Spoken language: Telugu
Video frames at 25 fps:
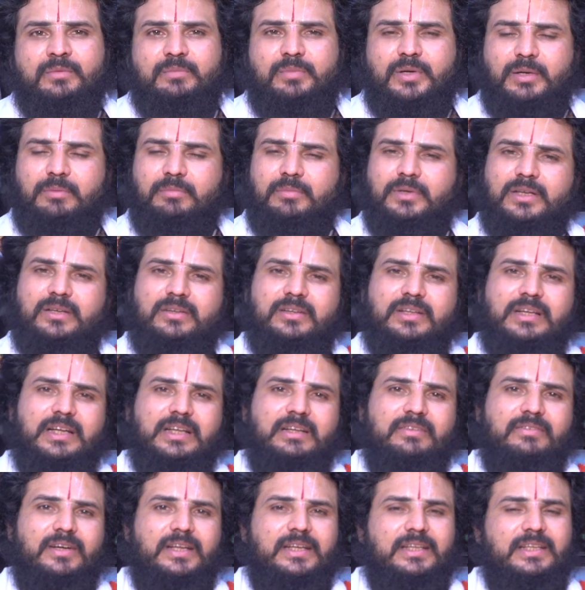పర్మనెంట్
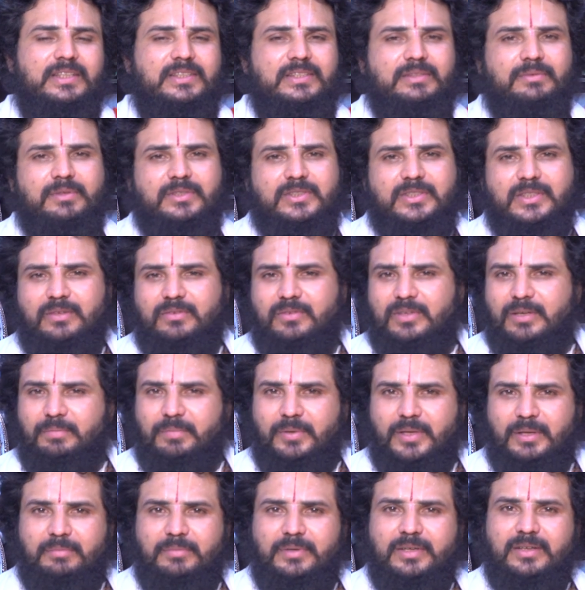కానీ వారికి ఈ సంవత్సరం కూడా
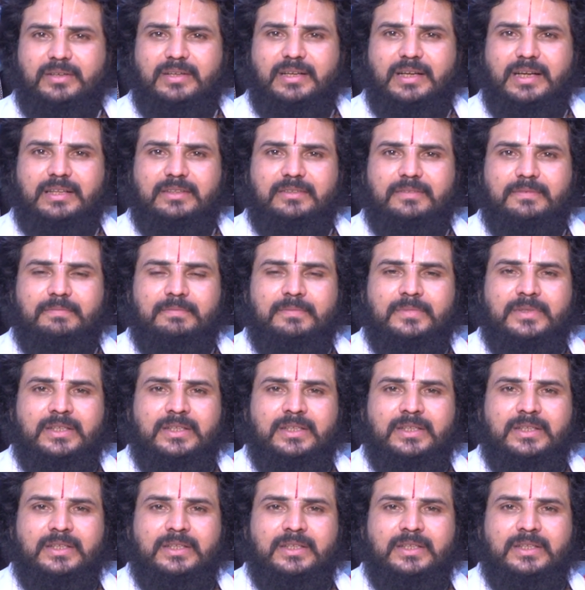పర్మనెంట్ కాదు